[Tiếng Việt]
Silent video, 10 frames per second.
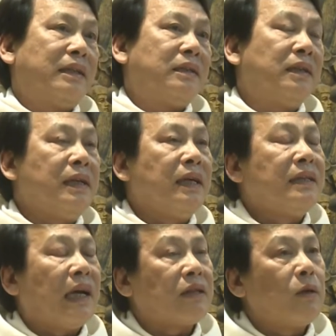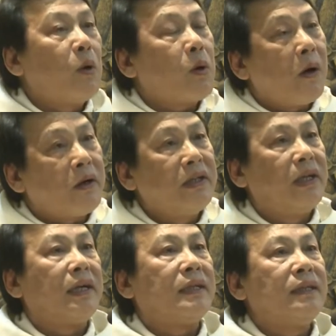dưới hình ảnh của một con
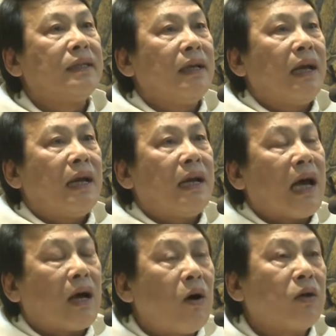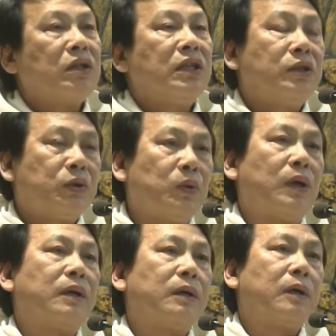người là con Thiên
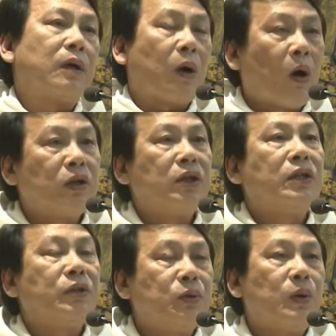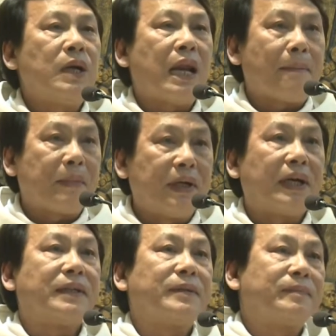Chúa, con Thiên Chúa là người.
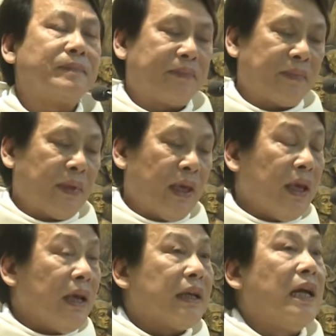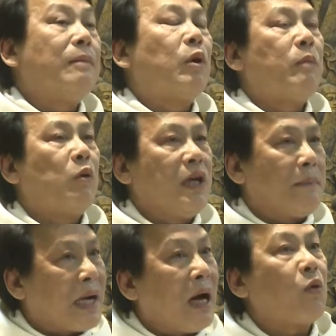Đây là một mầu
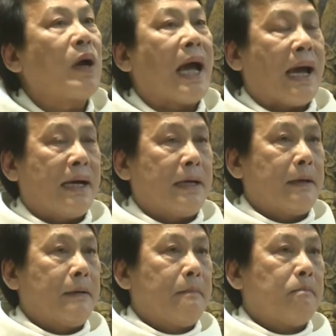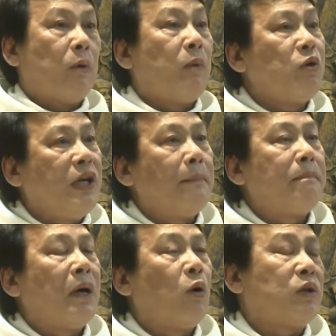nhiệm cao cả, một mầu nhiệm
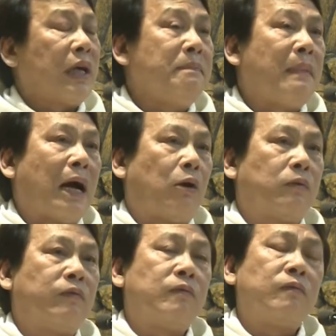mà Hội Thánh bảo